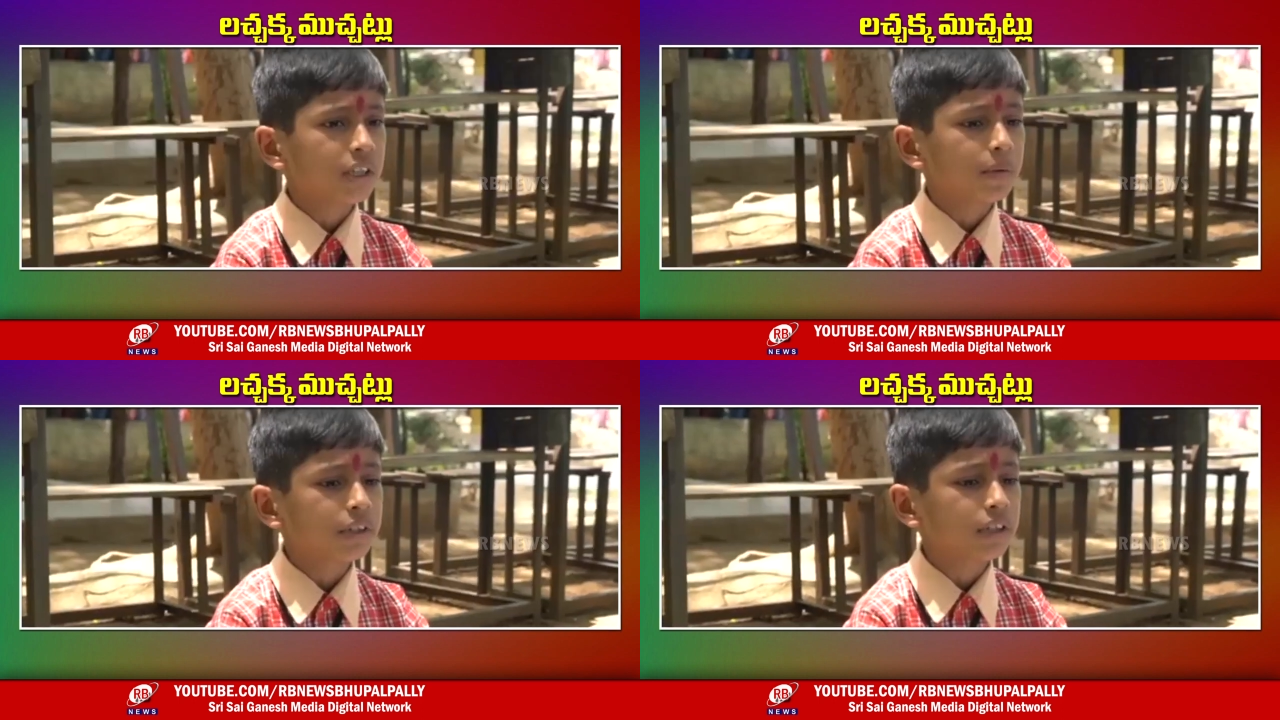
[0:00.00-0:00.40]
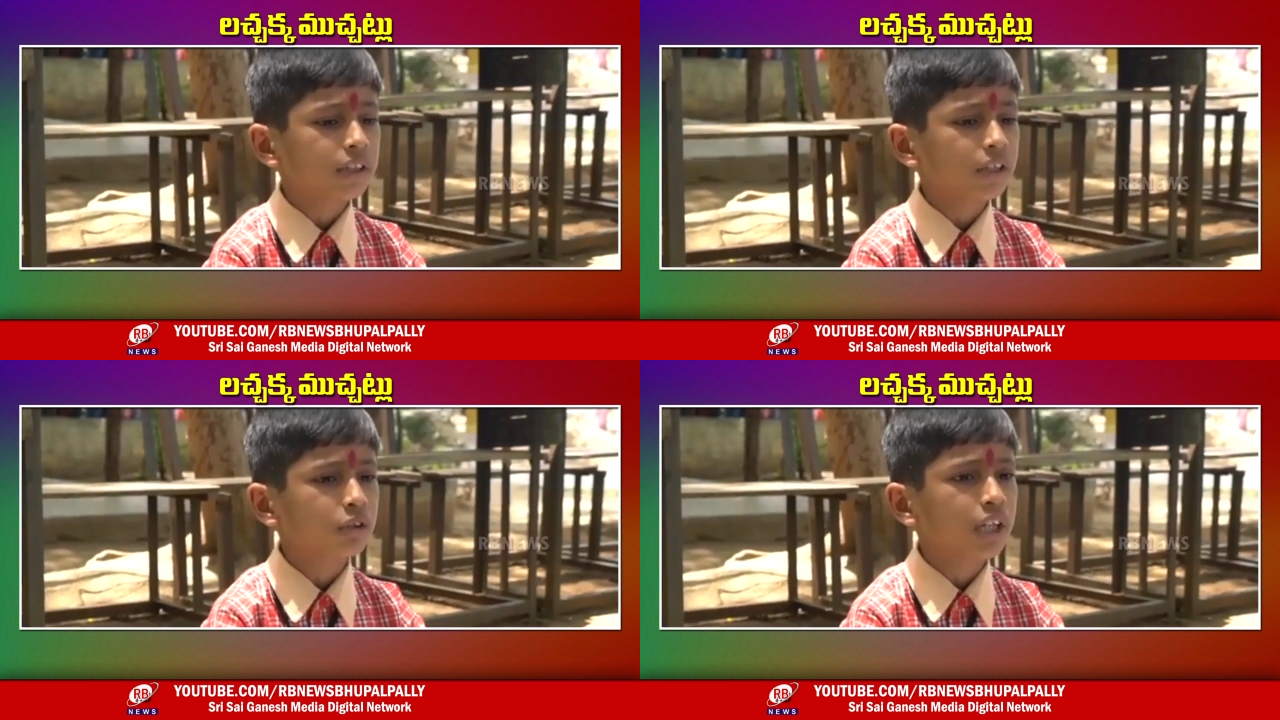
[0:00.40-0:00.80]
వారిని
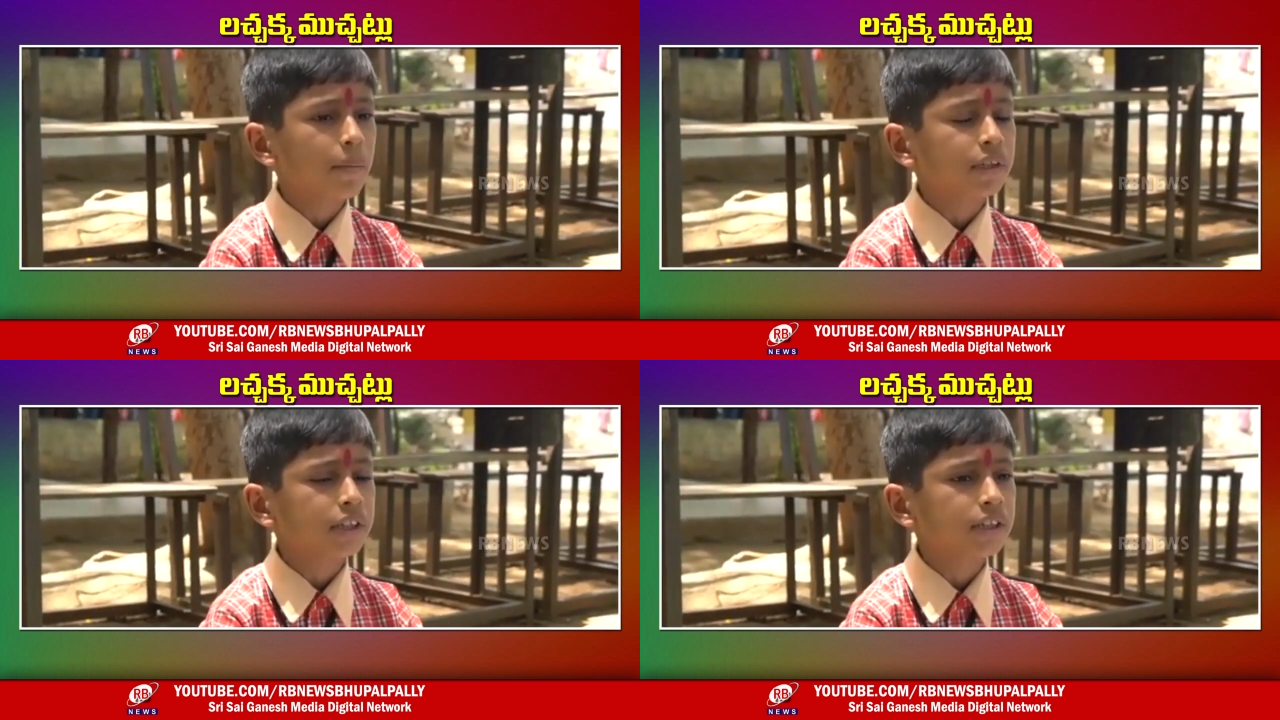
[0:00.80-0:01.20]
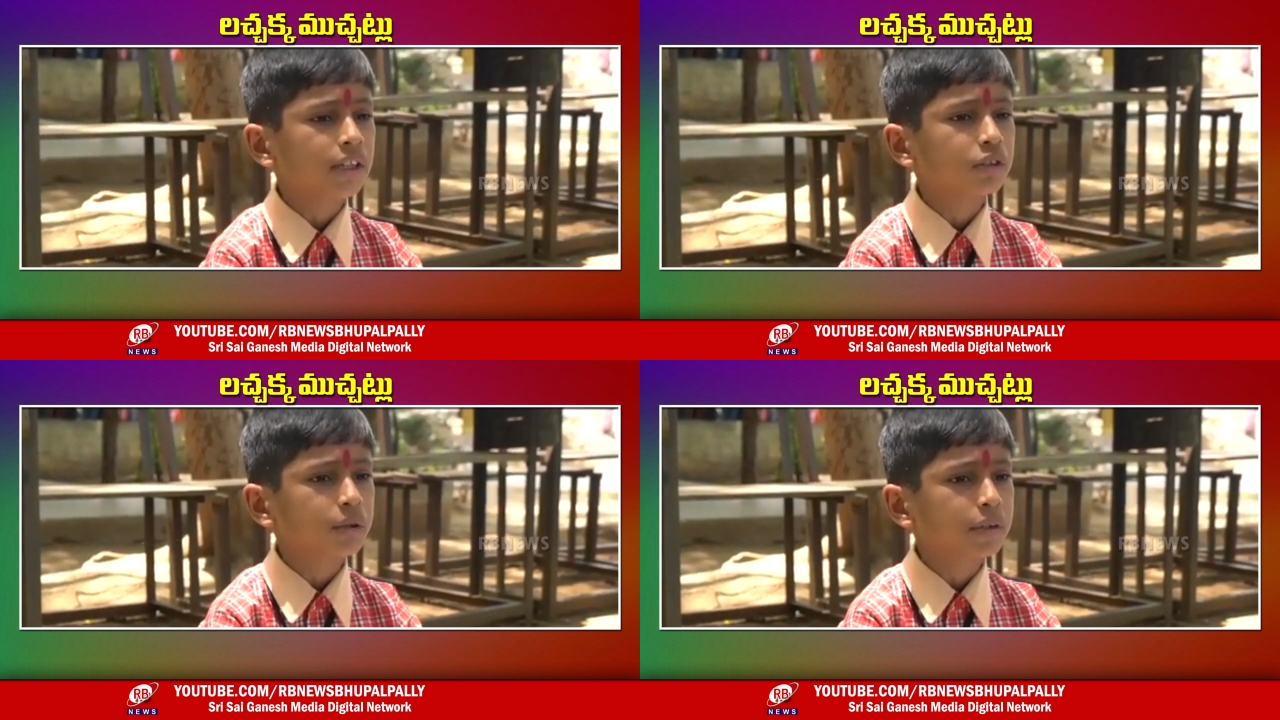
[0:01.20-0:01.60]
చదివించాలని
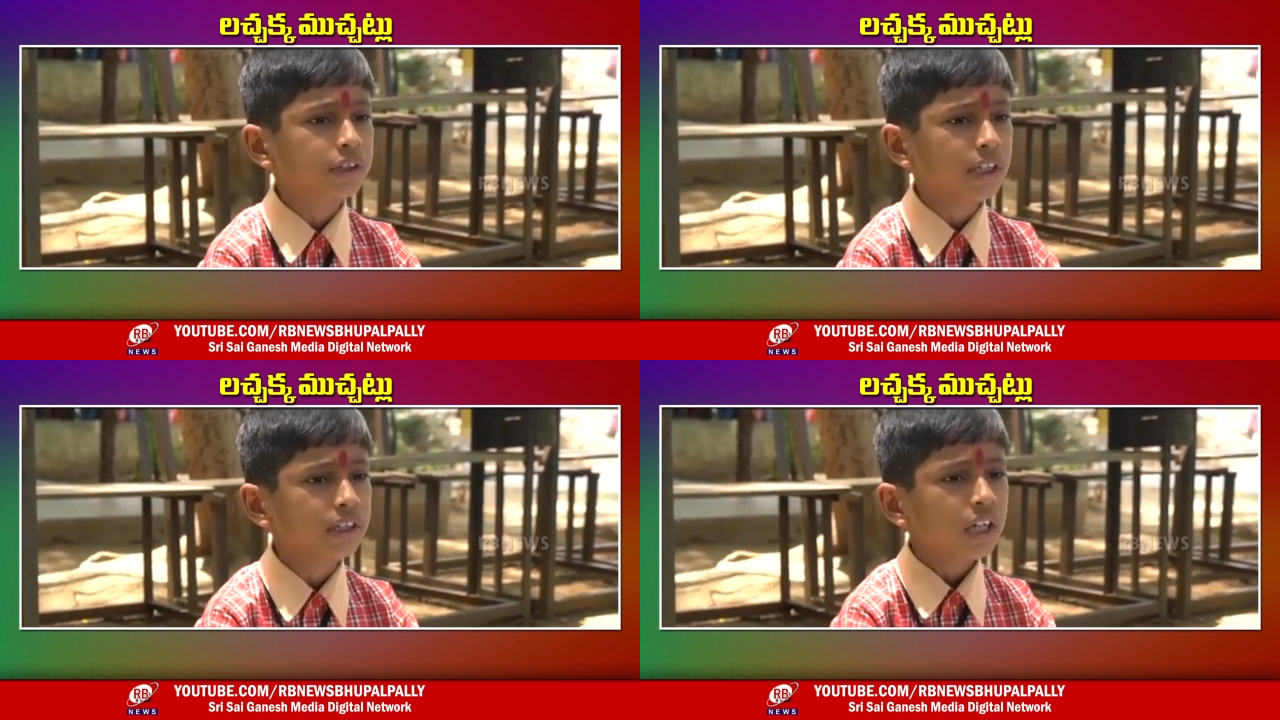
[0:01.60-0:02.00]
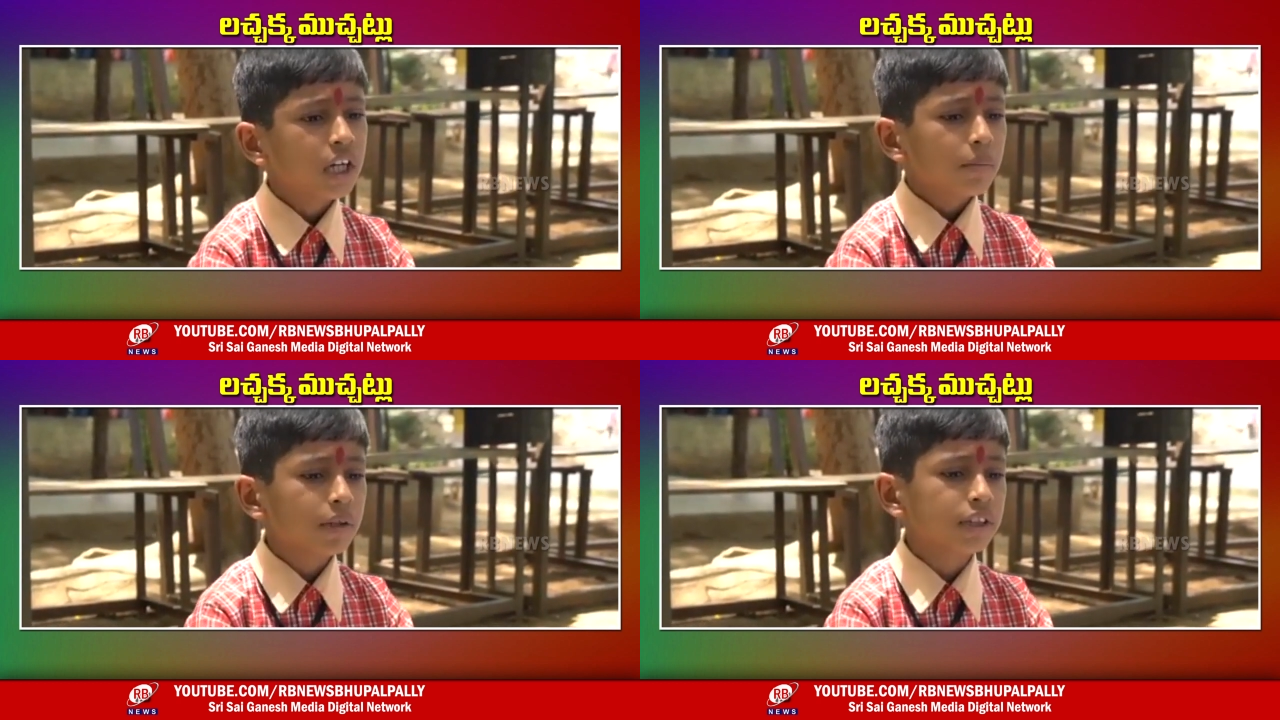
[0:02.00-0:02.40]
చెప్పాను పిల్లల
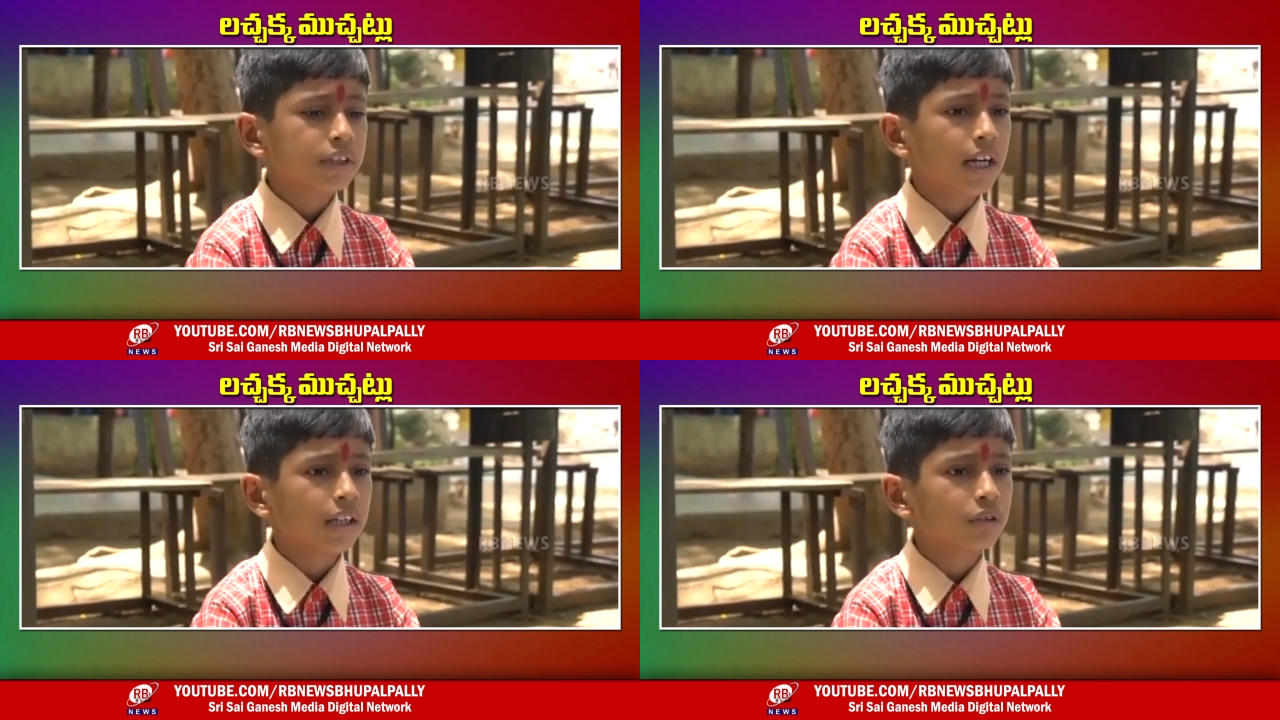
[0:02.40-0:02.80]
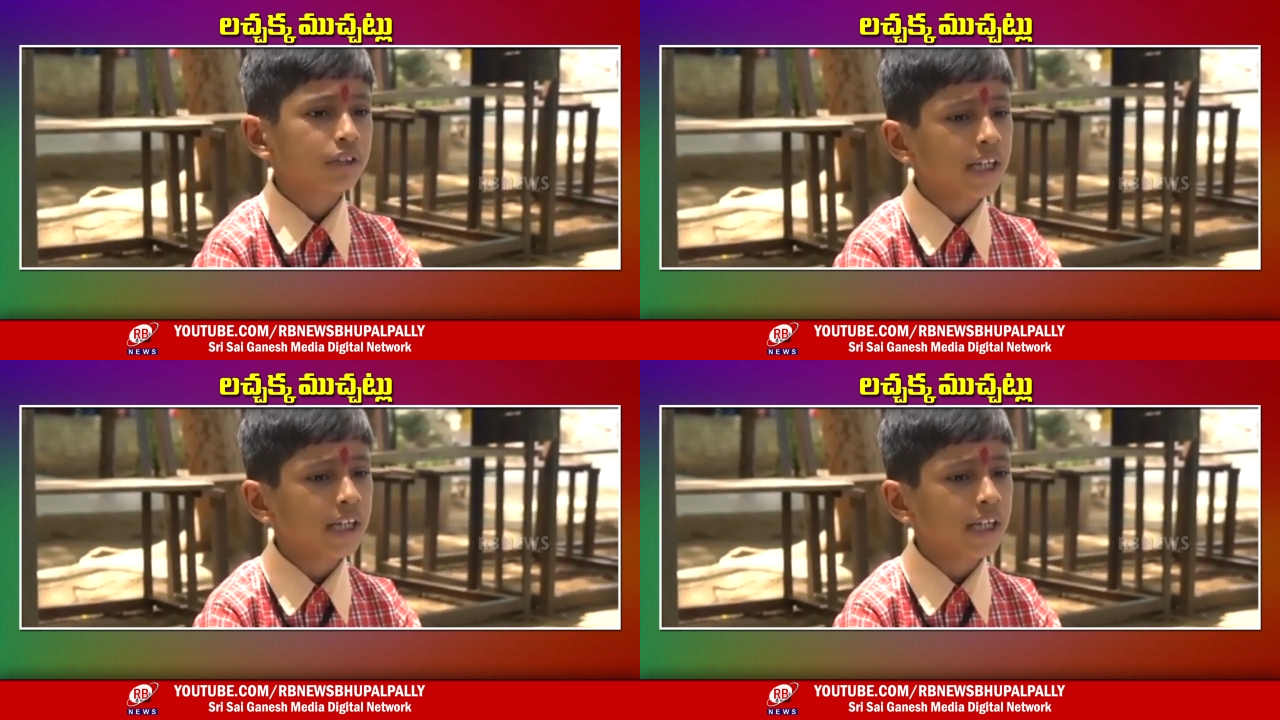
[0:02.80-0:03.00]
తల్లిదండ్రులు అందుకు